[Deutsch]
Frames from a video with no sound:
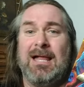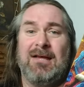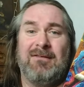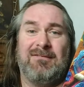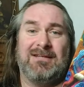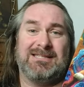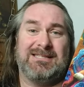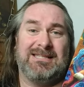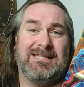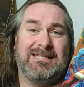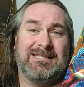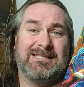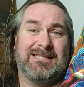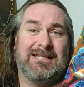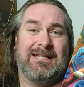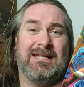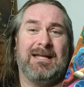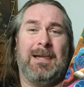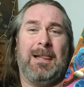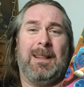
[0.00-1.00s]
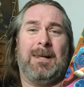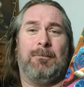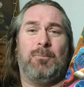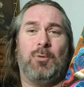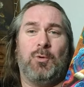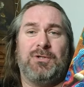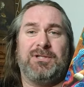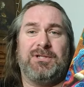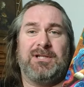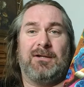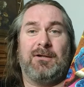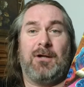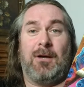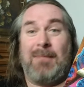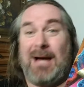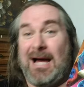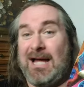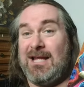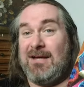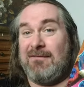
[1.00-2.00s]
was diese Bücher
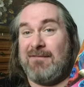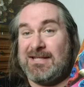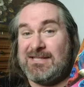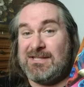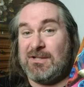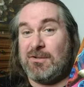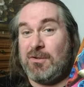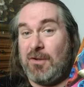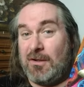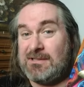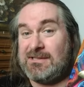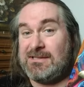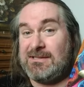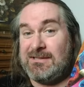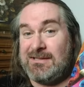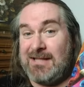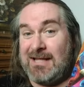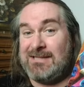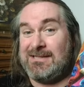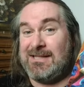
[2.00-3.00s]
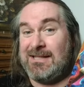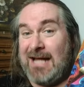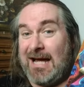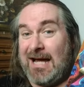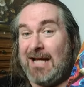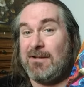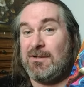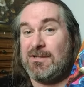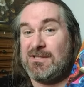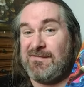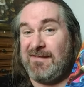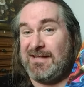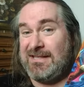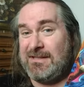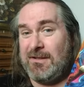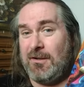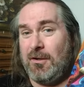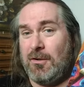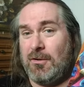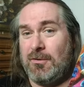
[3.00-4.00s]
normalerweise kosten, dann sind
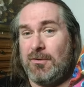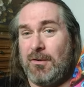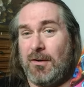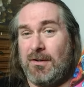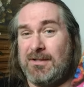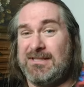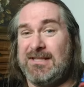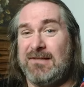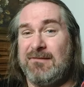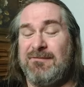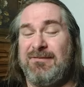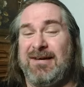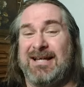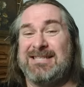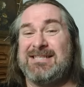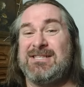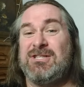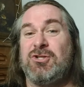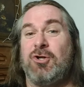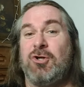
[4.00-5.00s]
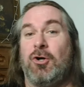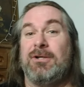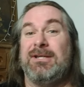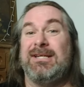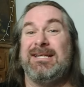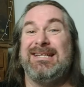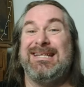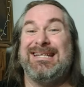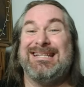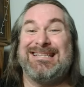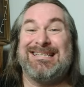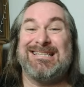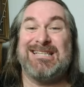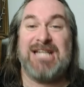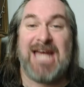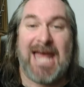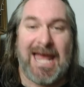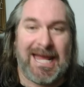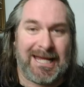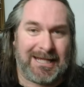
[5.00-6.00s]
21,90 Euro fast schon
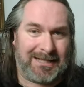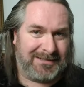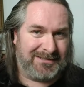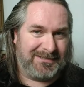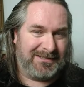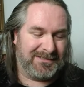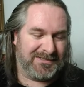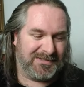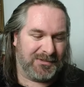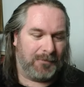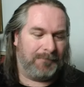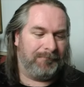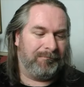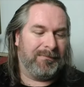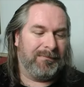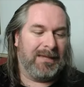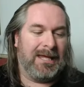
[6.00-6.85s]
geschenkt. So.